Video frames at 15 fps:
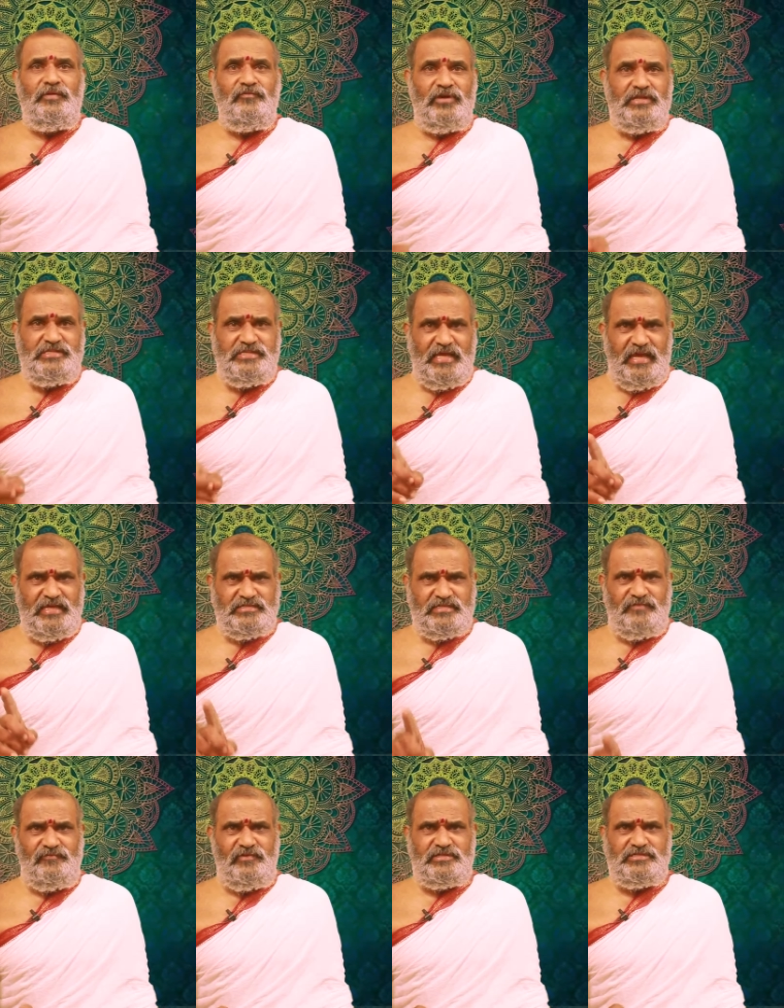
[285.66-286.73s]
వచ్చే
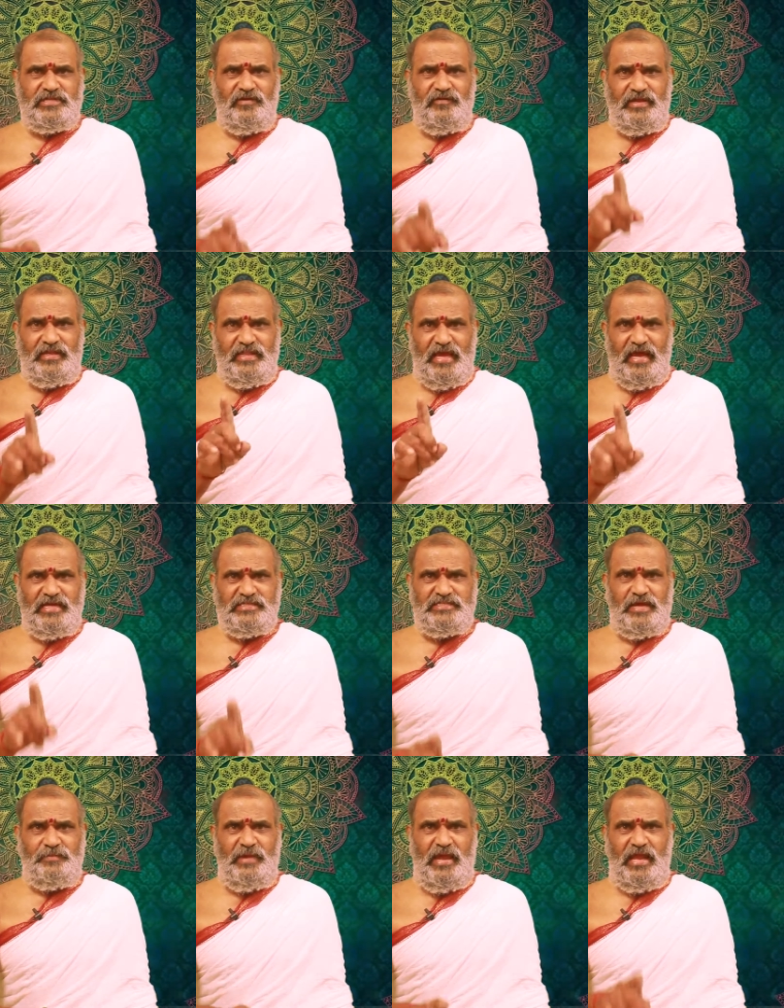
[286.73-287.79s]
సంవత్సరం ఇదే
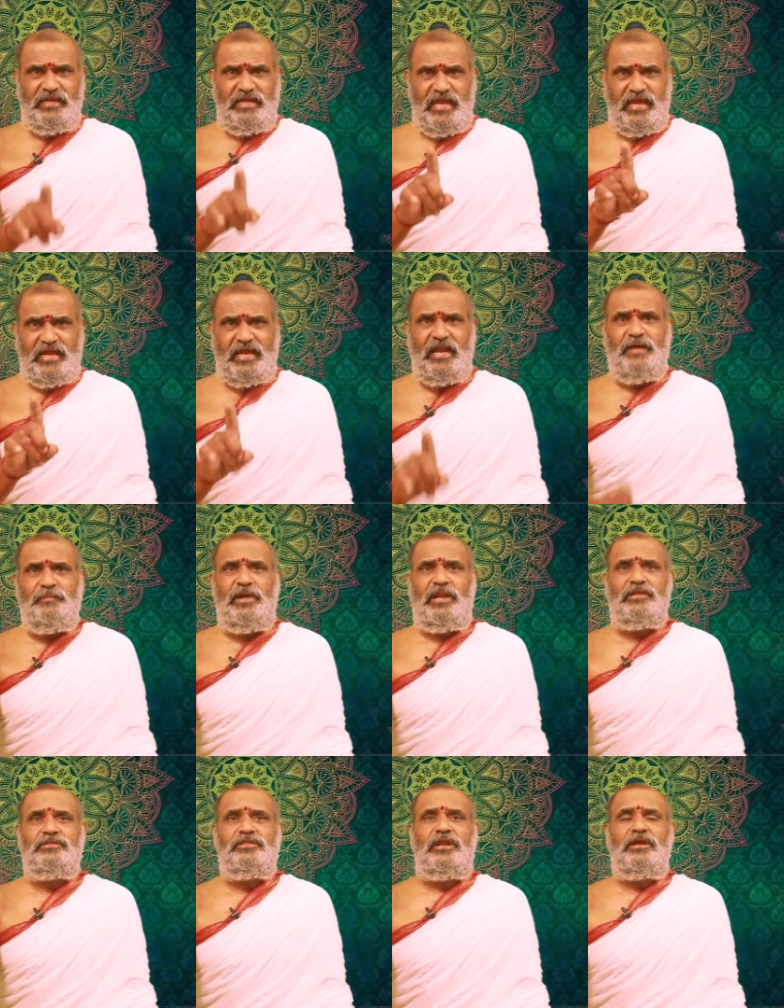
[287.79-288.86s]
సమయానికి ఇక్కడే మన
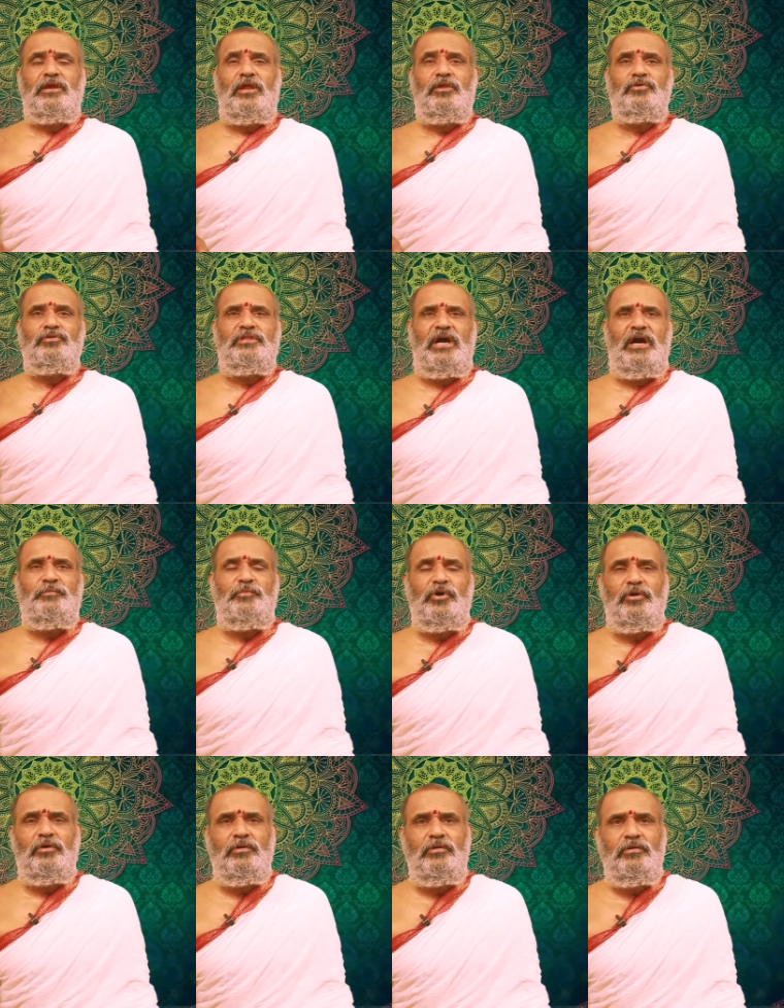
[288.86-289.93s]
ఇద్దరం కలుద్దాము